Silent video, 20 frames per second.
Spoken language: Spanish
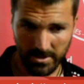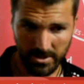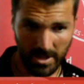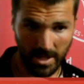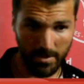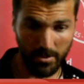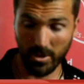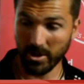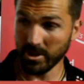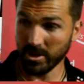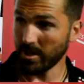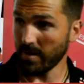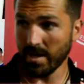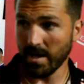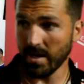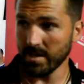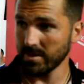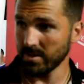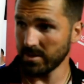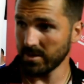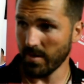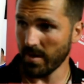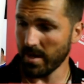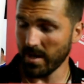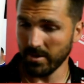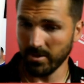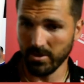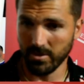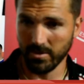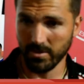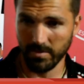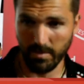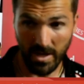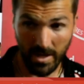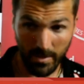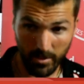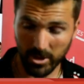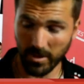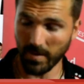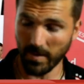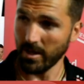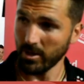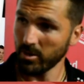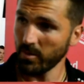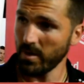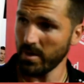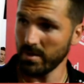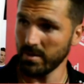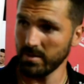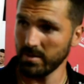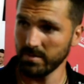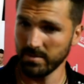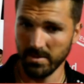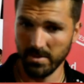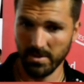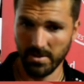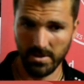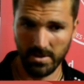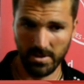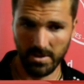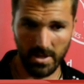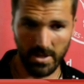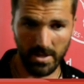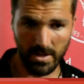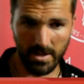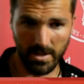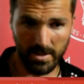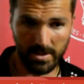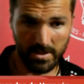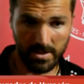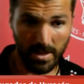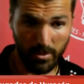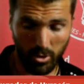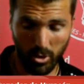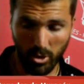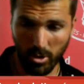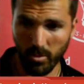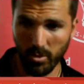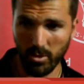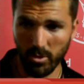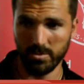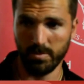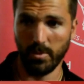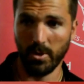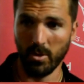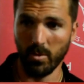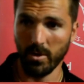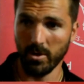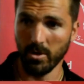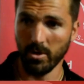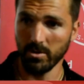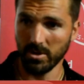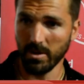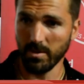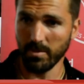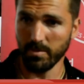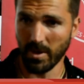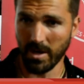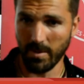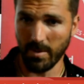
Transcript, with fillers: Tenemos que trabajar, seguir trabajando. Venimos trabajando bien, eh, estamos cómodos, pero bueno, para mí